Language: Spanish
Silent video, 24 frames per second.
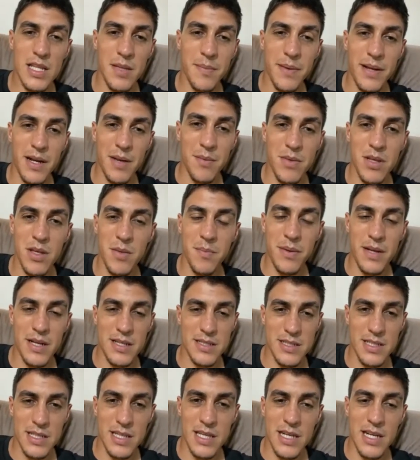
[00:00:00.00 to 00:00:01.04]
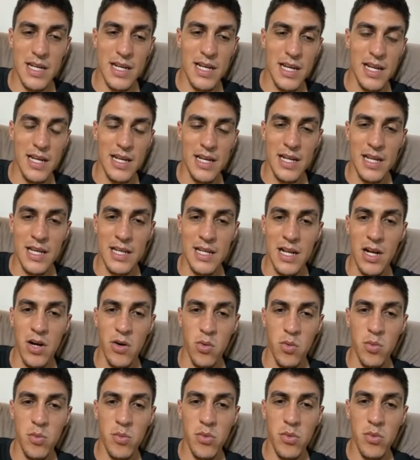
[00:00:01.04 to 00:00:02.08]
para mí para seguir en, en, el
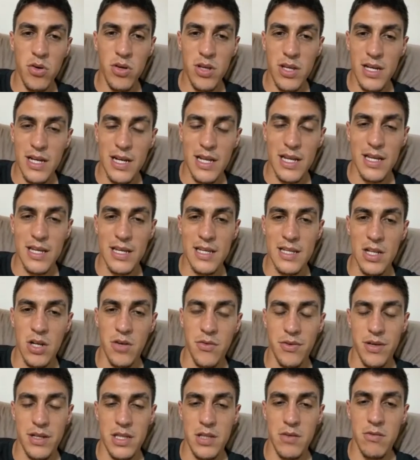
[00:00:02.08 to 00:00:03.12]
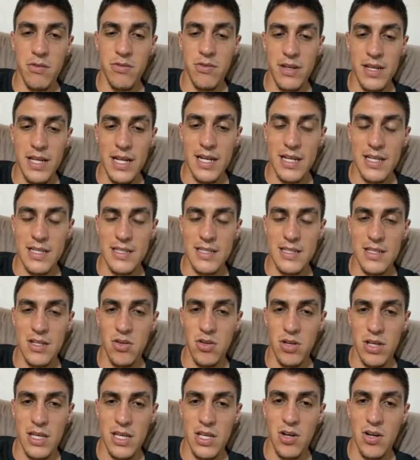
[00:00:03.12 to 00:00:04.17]
rumbo y en, la, y en el objetivo final que es de lo que
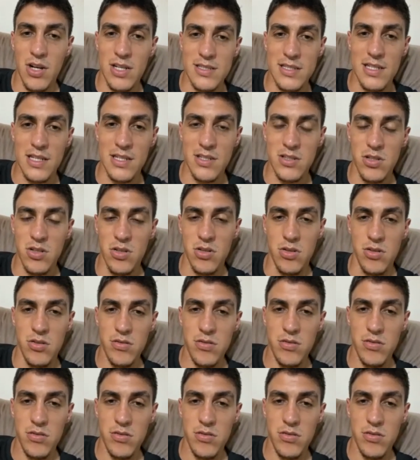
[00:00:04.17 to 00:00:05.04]
quiero la selección, ¿no?